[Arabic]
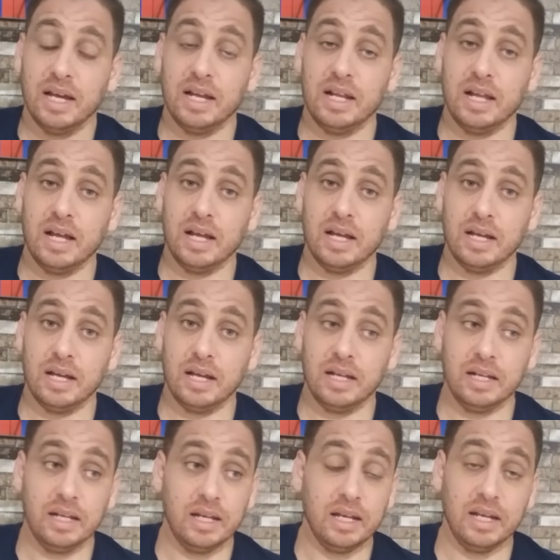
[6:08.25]

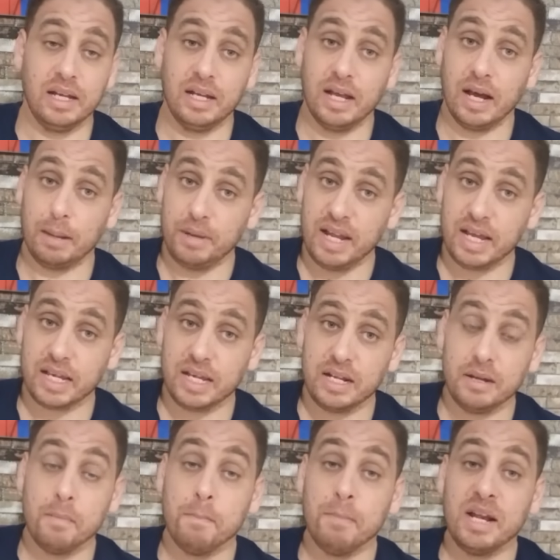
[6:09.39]
اللاعب
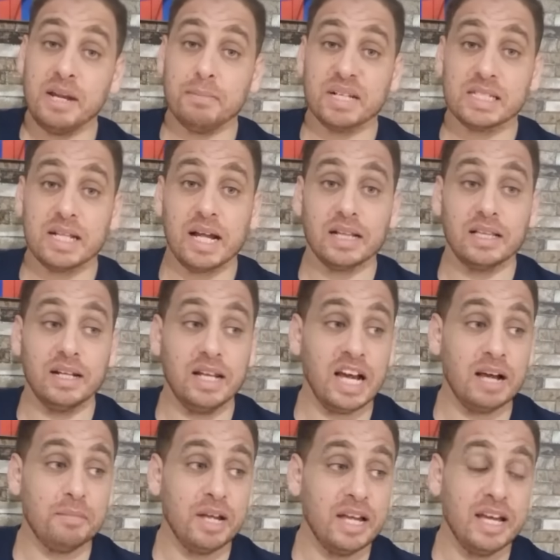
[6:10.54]
لكن من مصلحة
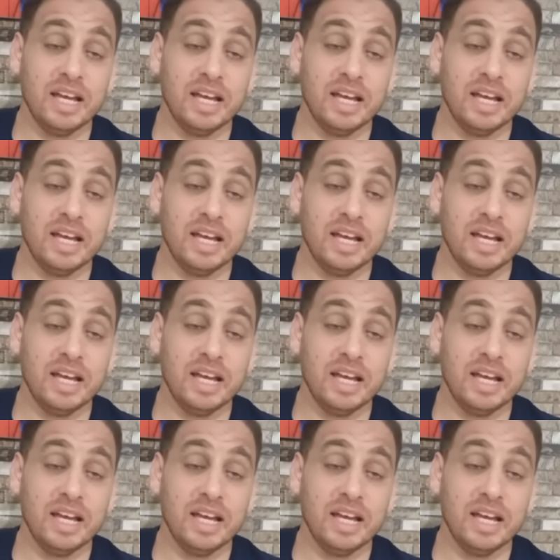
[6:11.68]
اللاعب